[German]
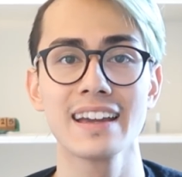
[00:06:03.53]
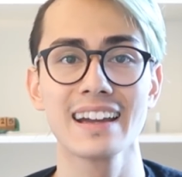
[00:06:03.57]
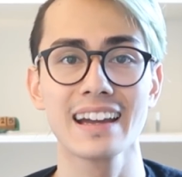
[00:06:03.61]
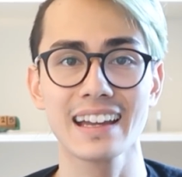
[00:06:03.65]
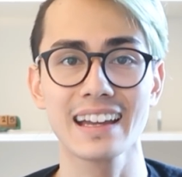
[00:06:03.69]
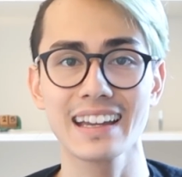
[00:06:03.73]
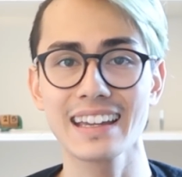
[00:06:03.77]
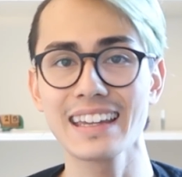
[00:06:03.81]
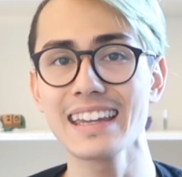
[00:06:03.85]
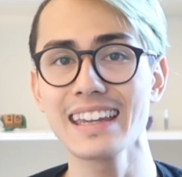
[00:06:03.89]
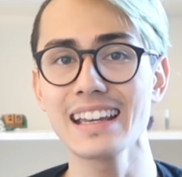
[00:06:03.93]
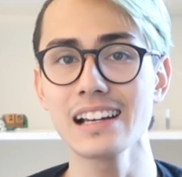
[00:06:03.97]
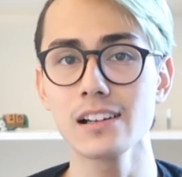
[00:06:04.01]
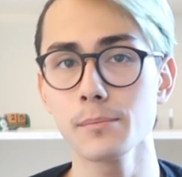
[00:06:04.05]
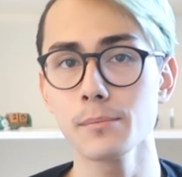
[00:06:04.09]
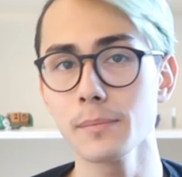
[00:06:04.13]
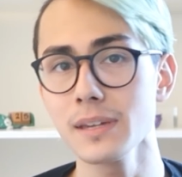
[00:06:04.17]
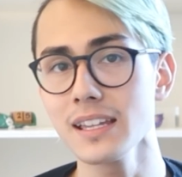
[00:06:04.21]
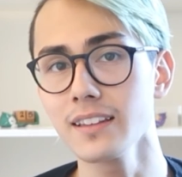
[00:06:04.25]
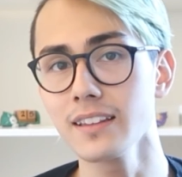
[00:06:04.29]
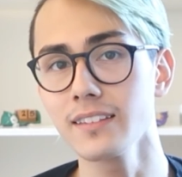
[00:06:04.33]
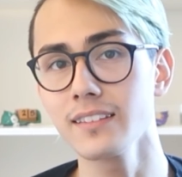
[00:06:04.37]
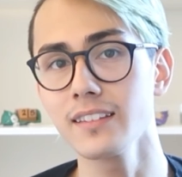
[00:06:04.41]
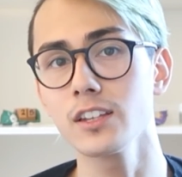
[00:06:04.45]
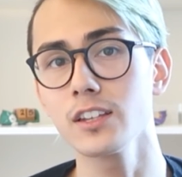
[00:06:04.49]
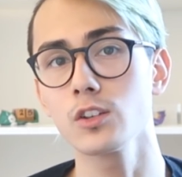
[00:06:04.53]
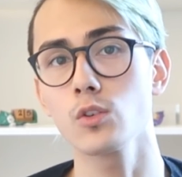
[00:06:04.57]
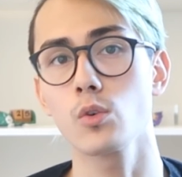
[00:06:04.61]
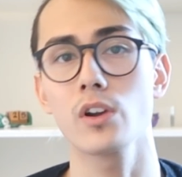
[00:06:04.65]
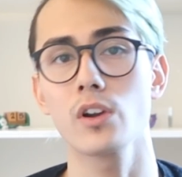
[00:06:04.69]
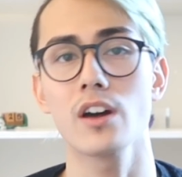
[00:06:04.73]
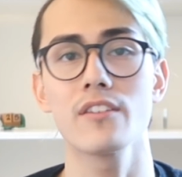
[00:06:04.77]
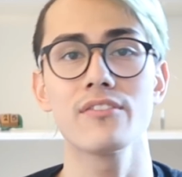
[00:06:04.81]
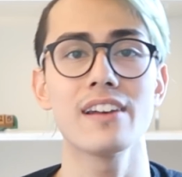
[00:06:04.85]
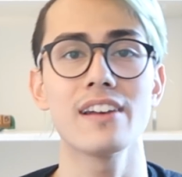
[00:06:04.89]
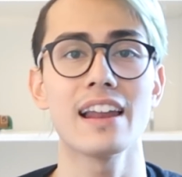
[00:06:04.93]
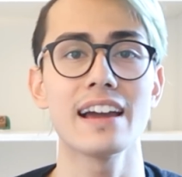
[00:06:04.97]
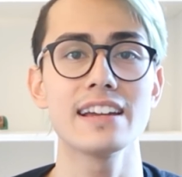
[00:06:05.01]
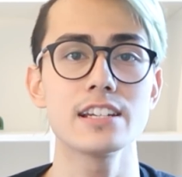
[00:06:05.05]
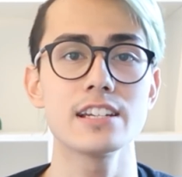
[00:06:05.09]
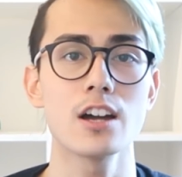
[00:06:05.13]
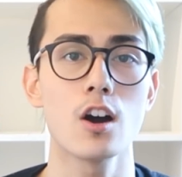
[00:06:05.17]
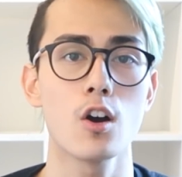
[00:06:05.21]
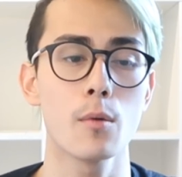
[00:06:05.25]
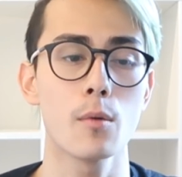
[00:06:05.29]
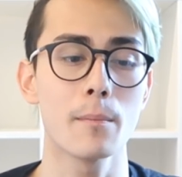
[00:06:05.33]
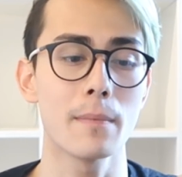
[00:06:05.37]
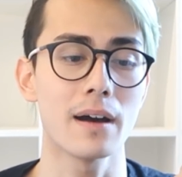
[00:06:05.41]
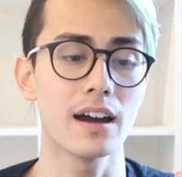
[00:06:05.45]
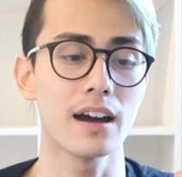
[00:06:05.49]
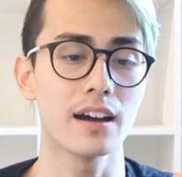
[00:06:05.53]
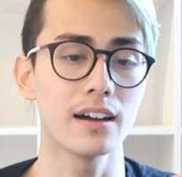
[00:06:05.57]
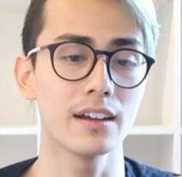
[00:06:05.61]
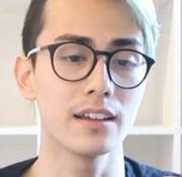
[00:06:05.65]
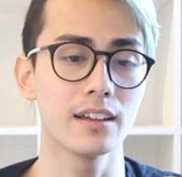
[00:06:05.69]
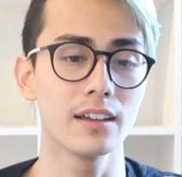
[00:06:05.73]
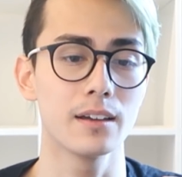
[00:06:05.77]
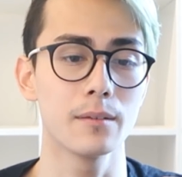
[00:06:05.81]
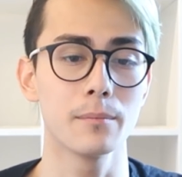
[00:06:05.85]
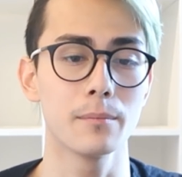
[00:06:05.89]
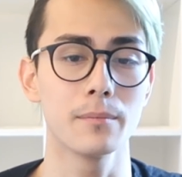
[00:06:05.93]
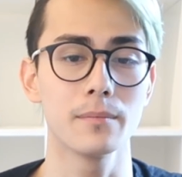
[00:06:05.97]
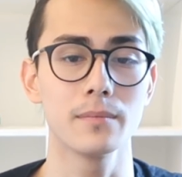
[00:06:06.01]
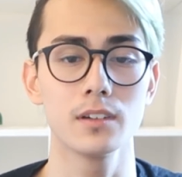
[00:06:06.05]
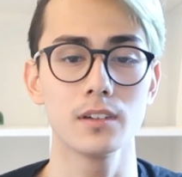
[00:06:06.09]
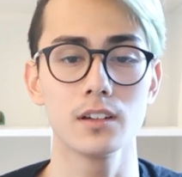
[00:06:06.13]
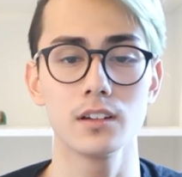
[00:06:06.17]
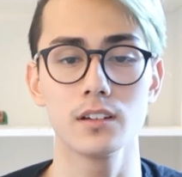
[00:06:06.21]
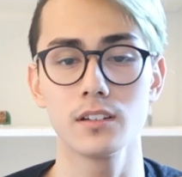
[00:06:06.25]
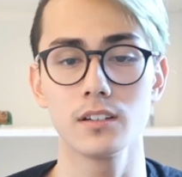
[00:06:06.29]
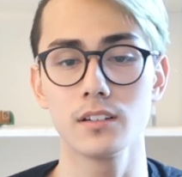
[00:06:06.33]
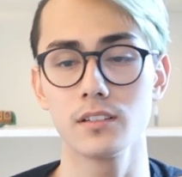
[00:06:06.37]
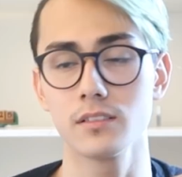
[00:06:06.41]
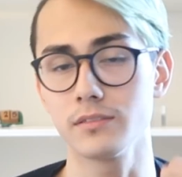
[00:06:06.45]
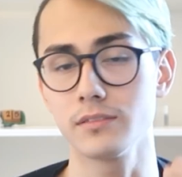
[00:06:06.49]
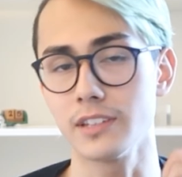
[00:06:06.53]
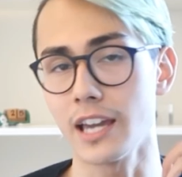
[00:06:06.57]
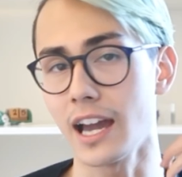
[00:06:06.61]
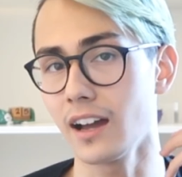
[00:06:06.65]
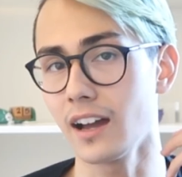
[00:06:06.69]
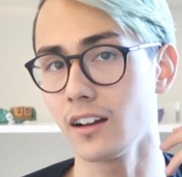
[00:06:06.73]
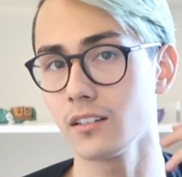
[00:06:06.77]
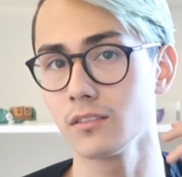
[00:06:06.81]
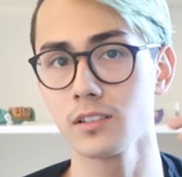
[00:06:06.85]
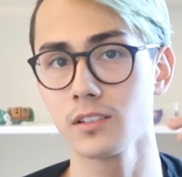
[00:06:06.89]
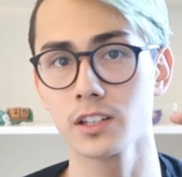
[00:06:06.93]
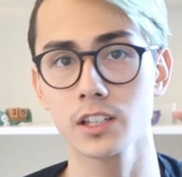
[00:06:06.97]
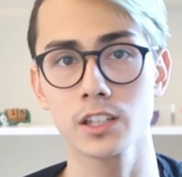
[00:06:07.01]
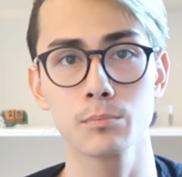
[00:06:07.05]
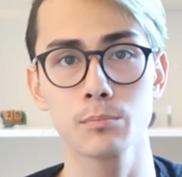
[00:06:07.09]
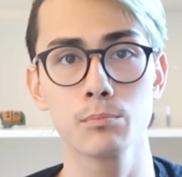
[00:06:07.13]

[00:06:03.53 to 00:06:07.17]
regelmäßig oder vielleicht auch mal, ähm, äh, ja,